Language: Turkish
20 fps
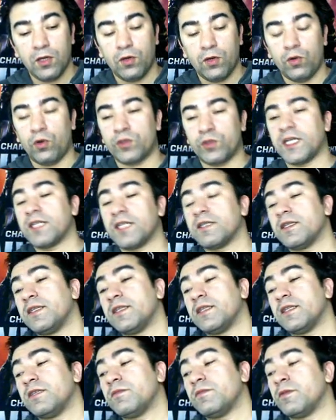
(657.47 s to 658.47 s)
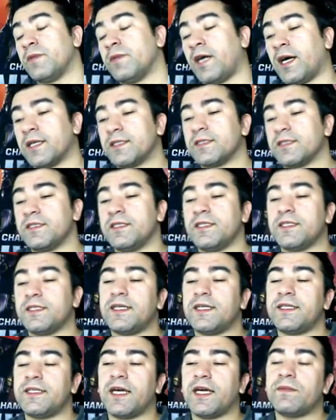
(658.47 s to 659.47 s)
Özellikle dediğim gibi artık yeni
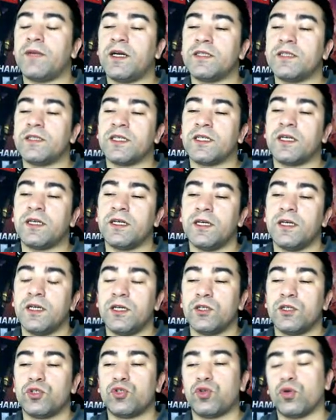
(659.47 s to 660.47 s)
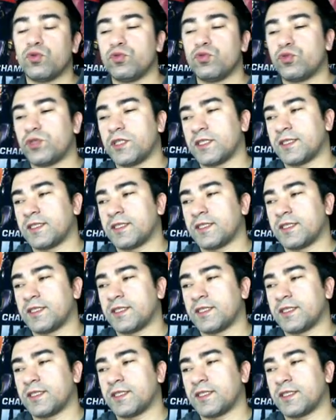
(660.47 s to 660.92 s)
gelen her macera çok yüksek